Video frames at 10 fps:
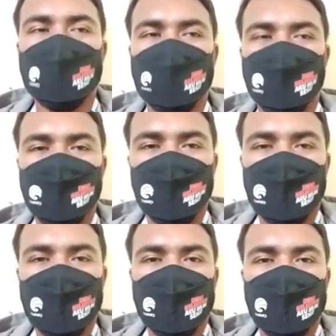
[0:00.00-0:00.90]
langkah yang
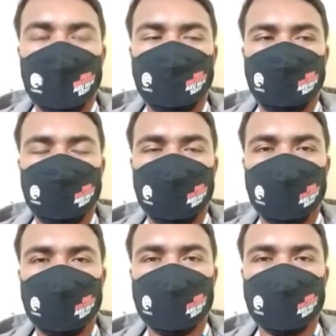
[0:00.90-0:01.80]
akan diambil untuk
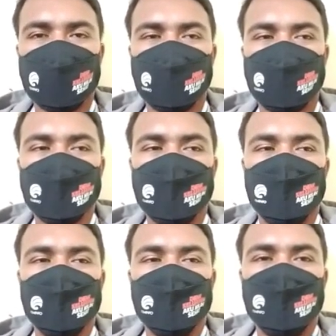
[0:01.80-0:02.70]
mengantisipasi
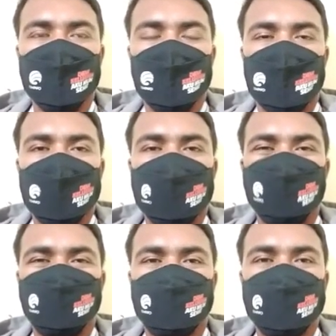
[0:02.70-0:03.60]
terjadinya gempa susulan
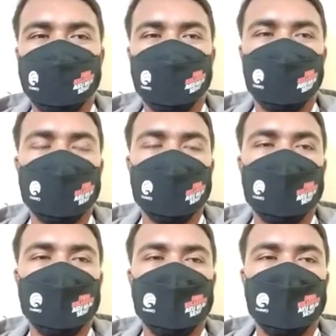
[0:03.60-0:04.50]
berkekuatan
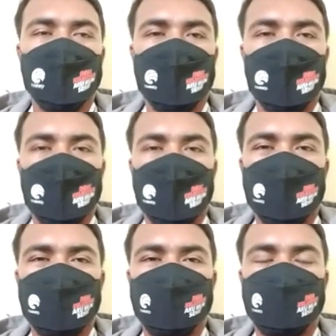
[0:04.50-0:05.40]
8 skala Richter di
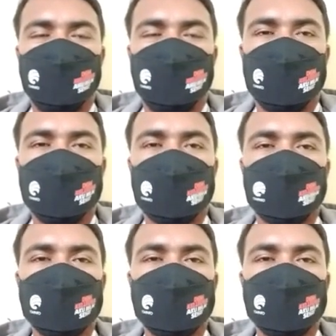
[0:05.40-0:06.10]
Kota Sorong?